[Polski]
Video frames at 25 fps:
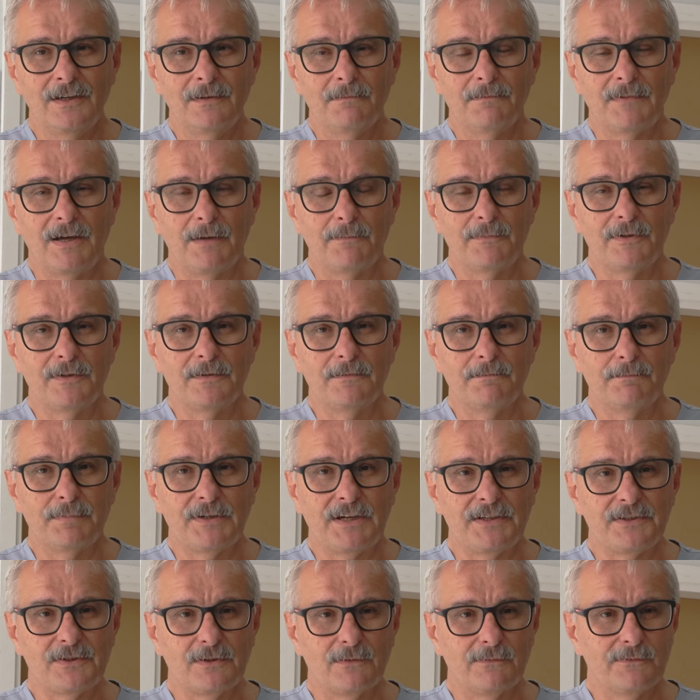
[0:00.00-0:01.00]
Mamy
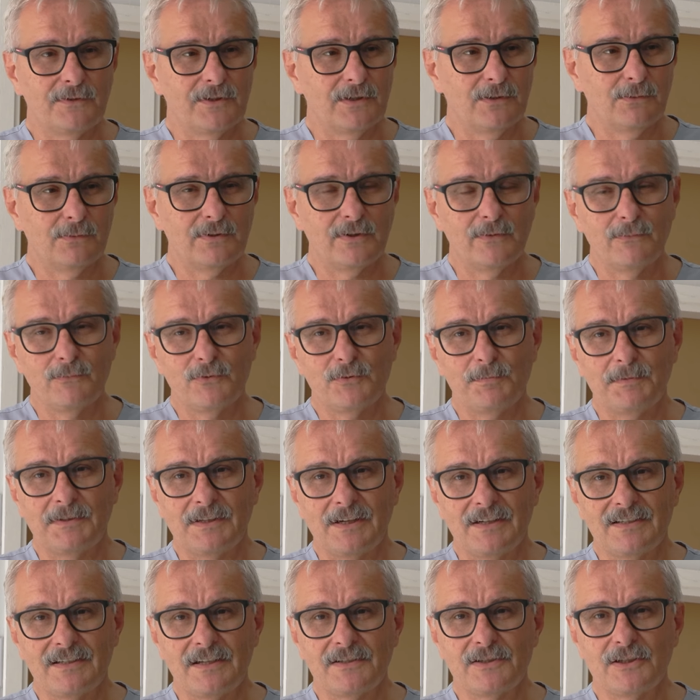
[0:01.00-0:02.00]
pracownię, którą
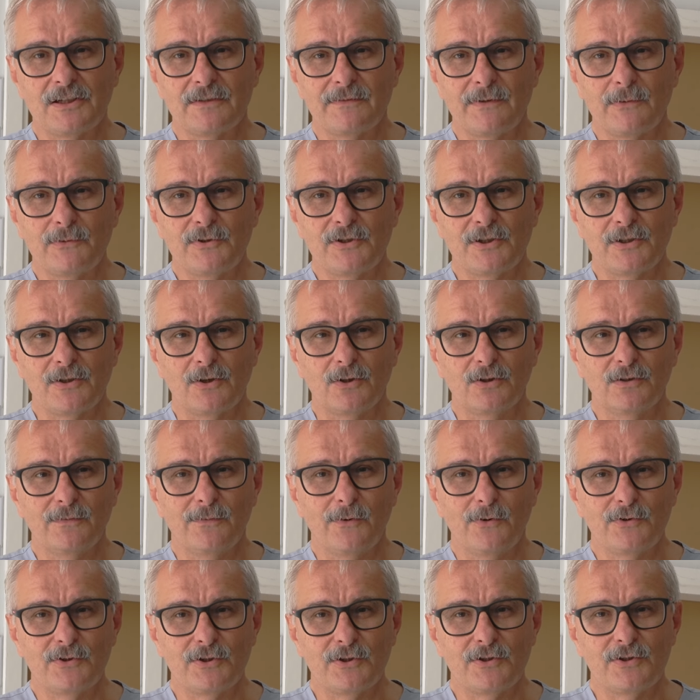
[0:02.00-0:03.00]
szpital zdecydował się
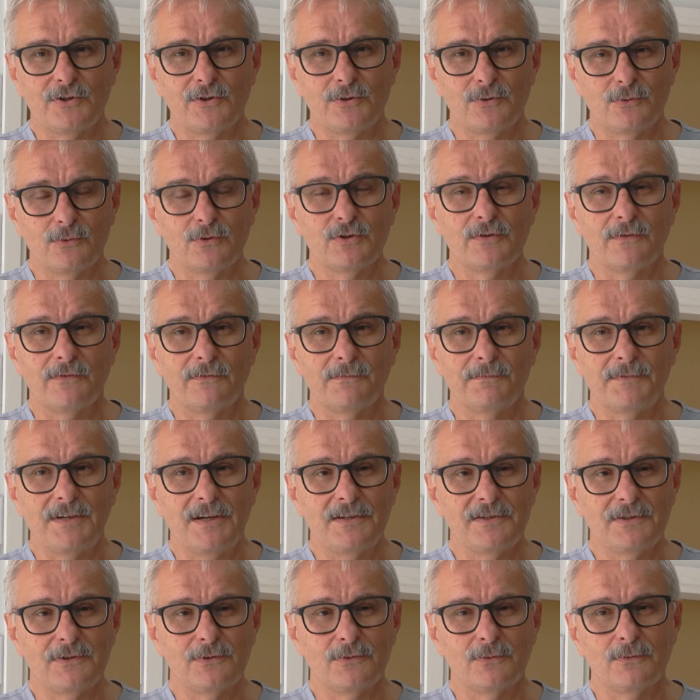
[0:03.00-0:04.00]
otworzyć już w
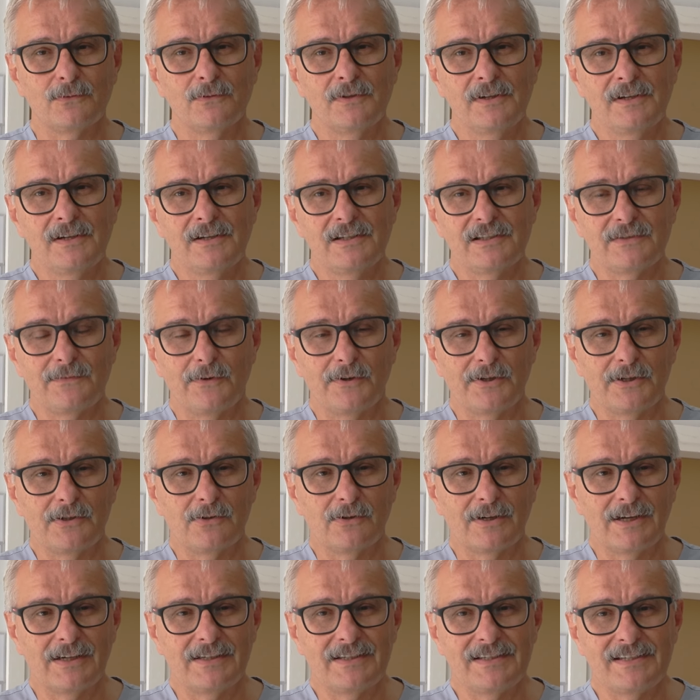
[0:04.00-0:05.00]
miejscu swojej
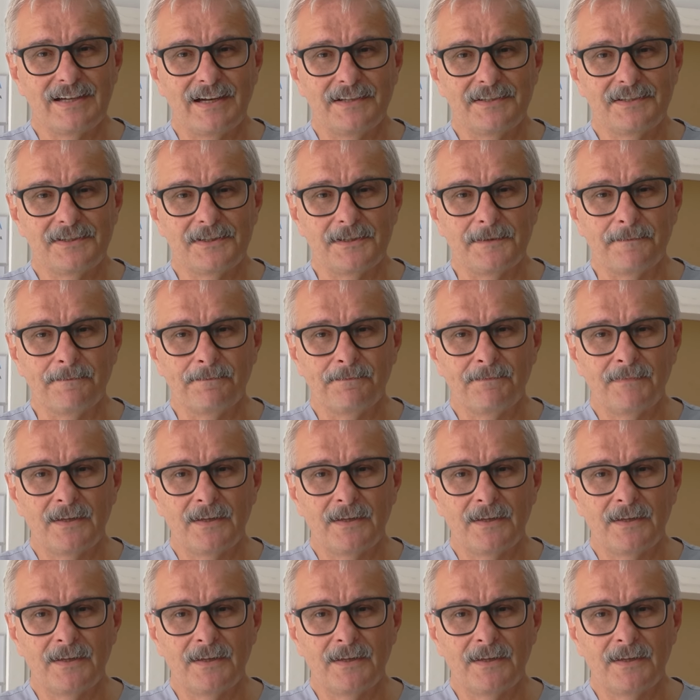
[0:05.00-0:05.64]
lokalizacji,